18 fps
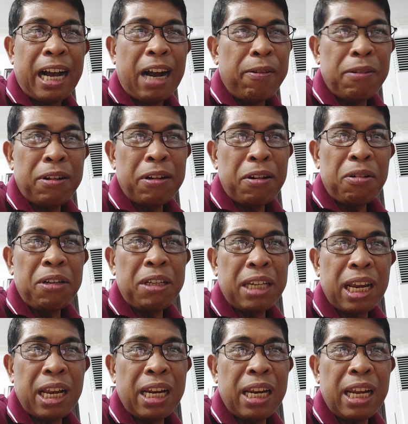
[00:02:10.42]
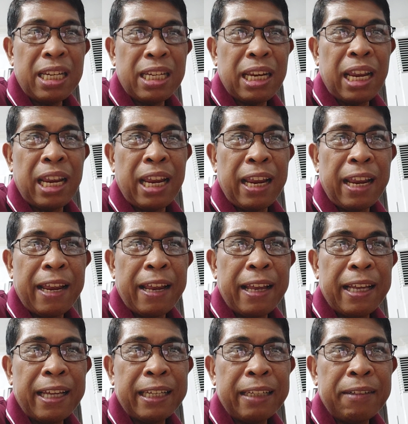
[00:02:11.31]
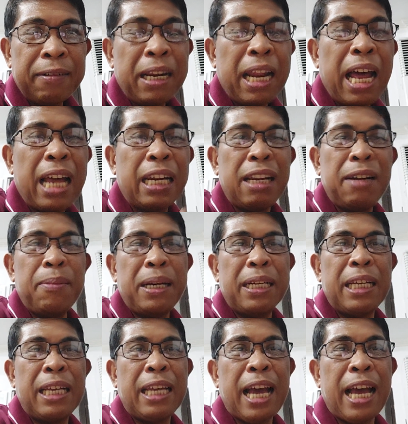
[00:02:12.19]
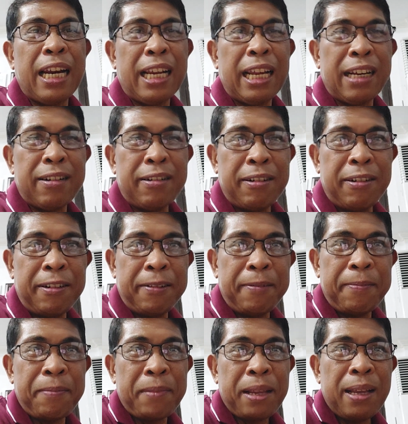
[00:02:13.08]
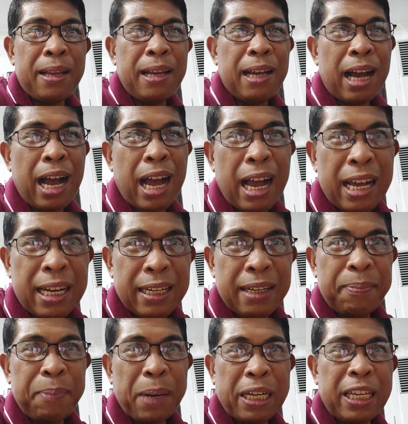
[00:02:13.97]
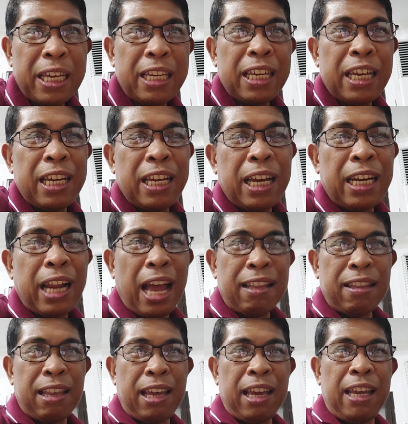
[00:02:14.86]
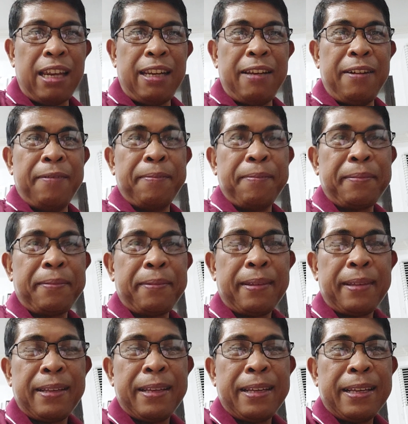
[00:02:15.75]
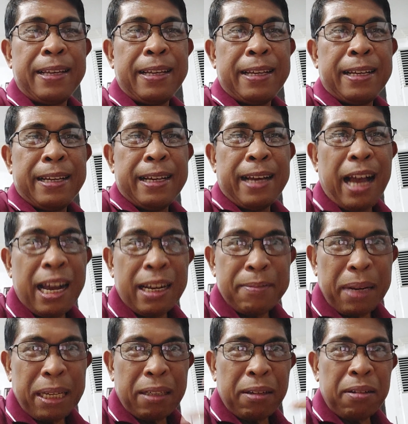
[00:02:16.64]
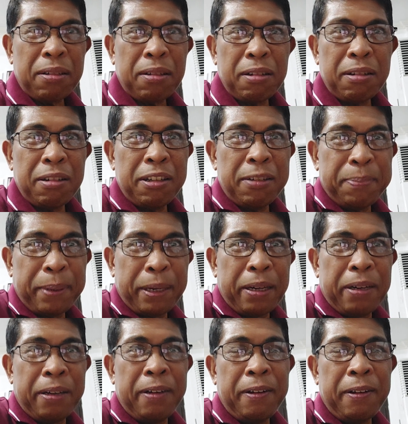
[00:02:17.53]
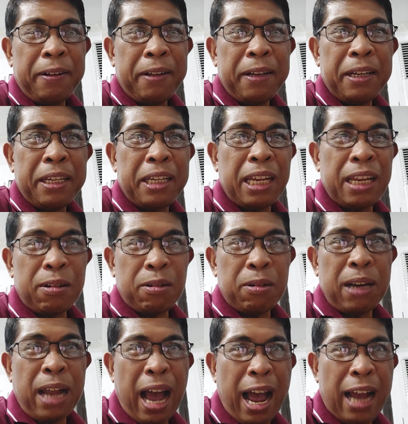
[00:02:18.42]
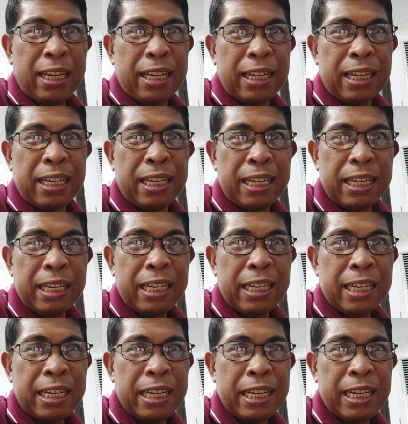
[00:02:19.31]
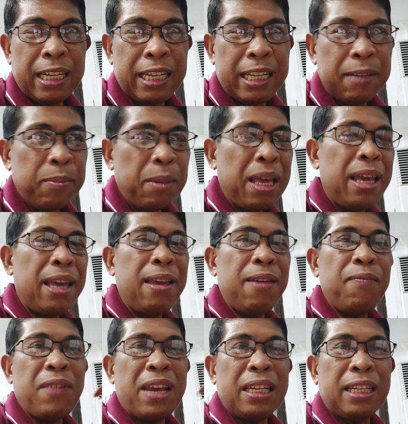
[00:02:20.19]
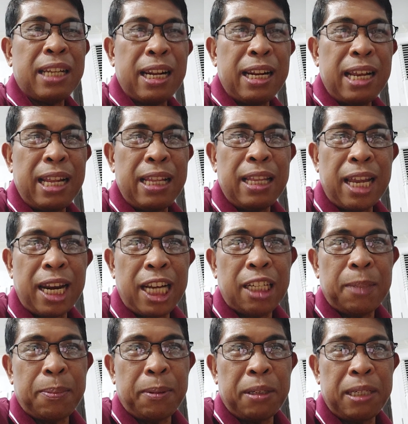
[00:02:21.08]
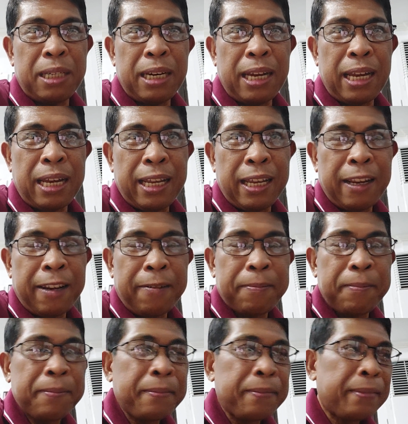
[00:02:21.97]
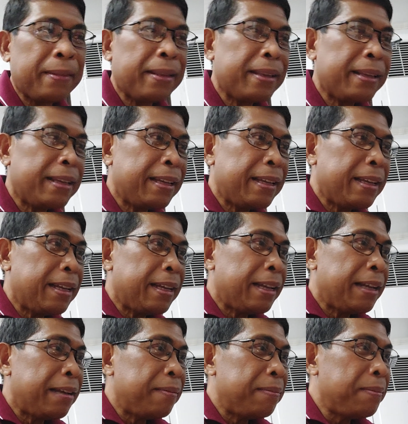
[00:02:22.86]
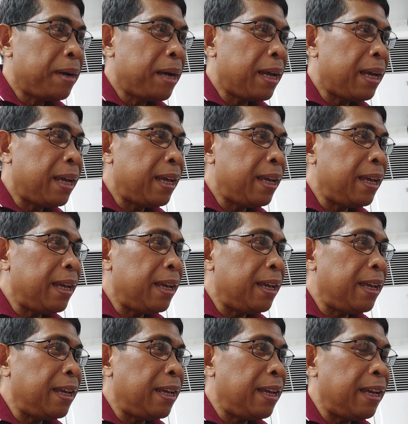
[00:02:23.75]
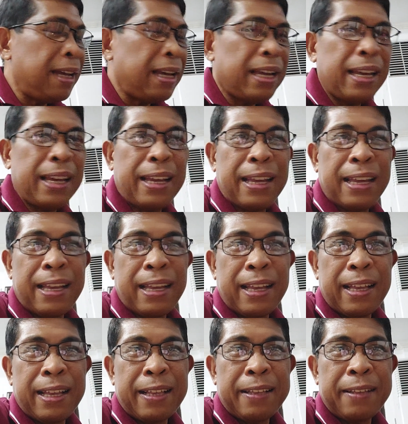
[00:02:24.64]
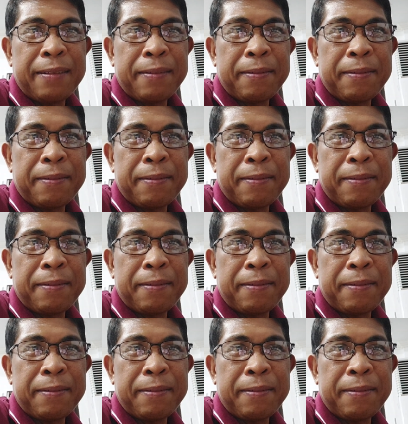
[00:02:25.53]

our own CDC, wala rin mangyayari kung ang pakikinggan natin, ang masusunod po, si Judas, may vested interest po sila eh. May uh,